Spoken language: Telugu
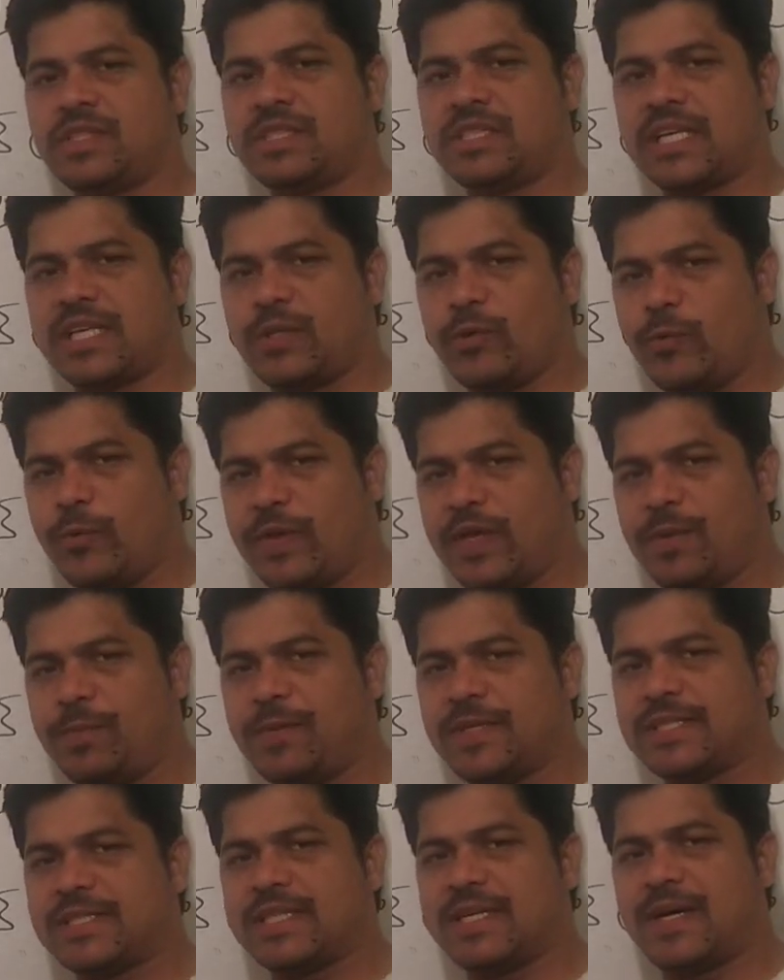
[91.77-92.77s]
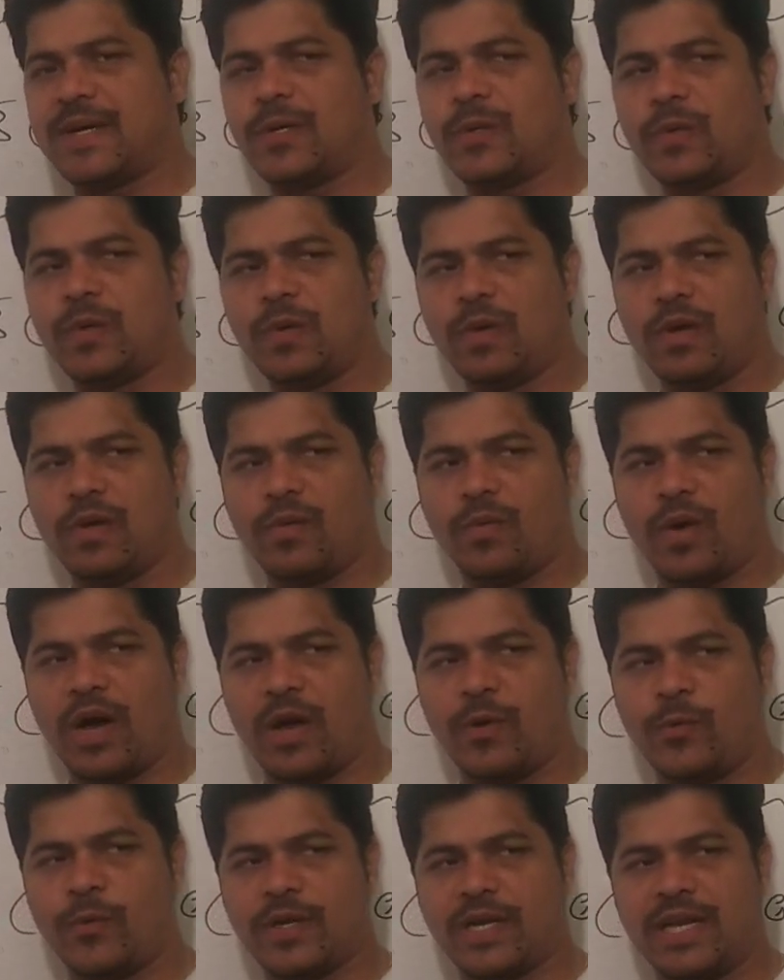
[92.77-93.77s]
చదివి వినిపిస్తారో ఆ
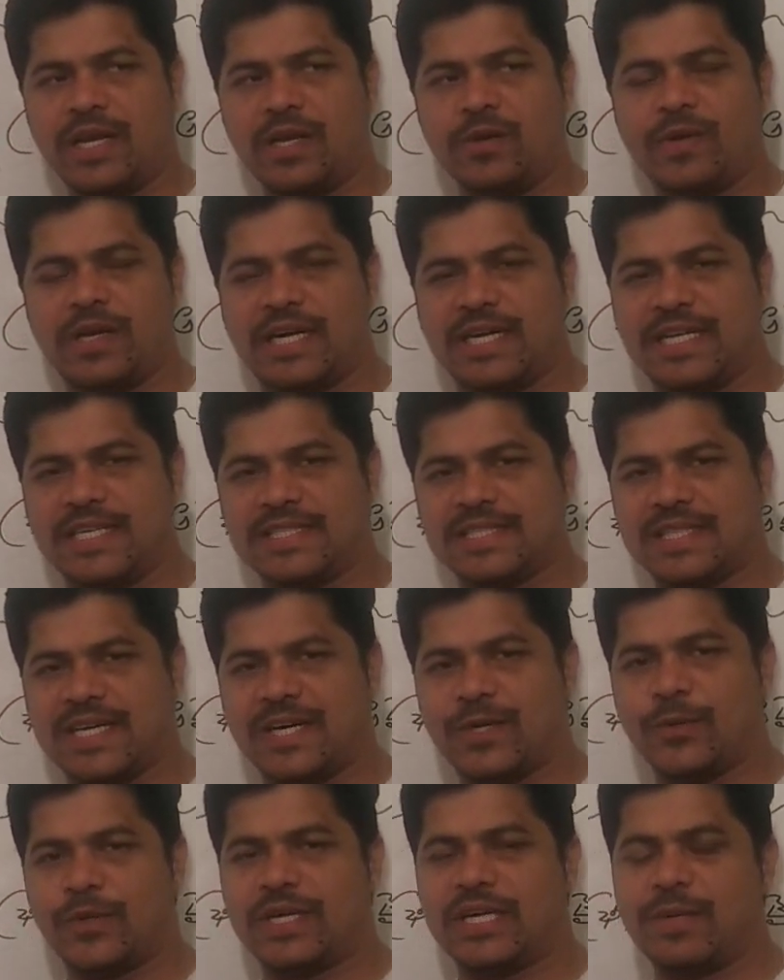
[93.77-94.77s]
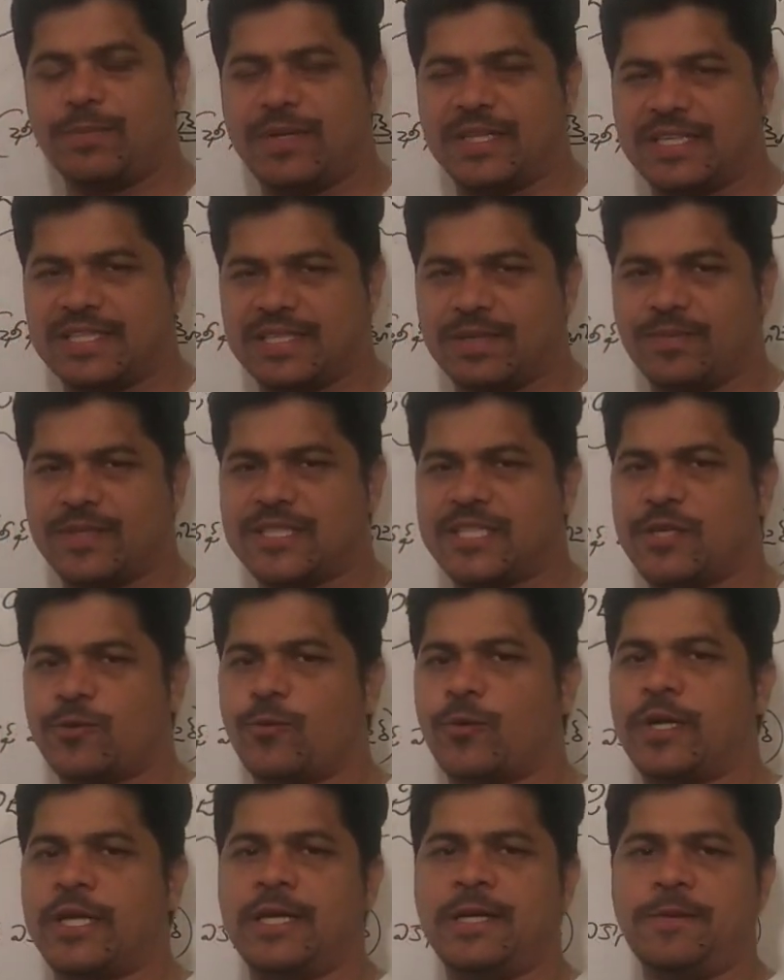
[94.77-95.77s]
వివరాలను వెల్లడిస్తారు అంటే ప్రతి సంవత్సరం
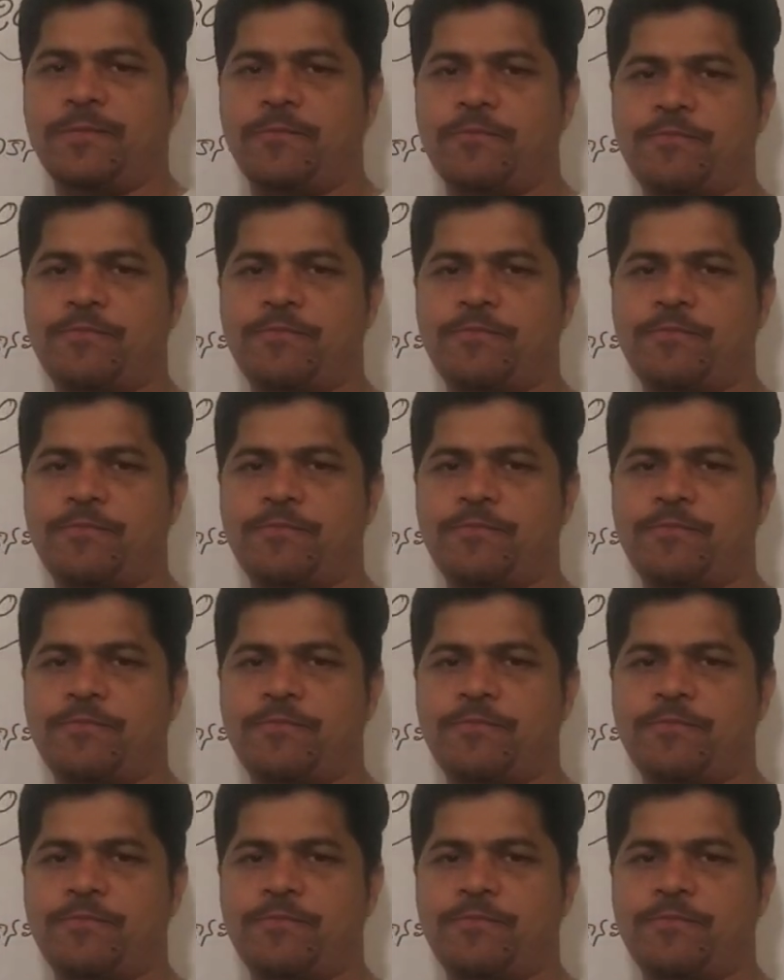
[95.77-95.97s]
కూడా